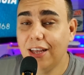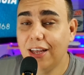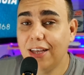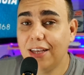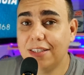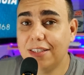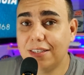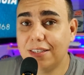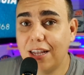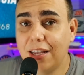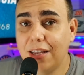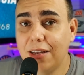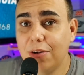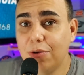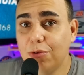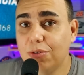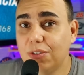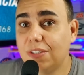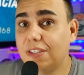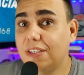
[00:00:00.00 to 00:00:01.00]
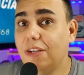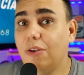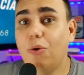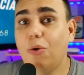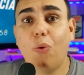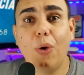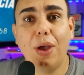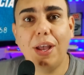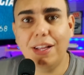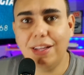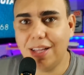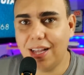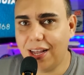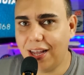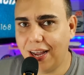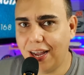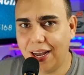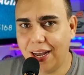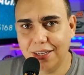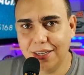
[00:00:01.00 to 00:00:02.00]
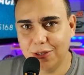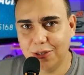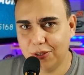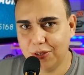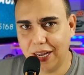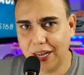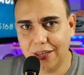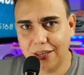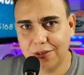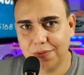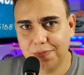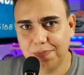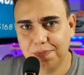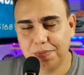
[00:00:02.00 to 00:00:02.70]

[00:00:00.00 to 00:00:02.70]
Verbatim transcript: que saíram 50 reais do teto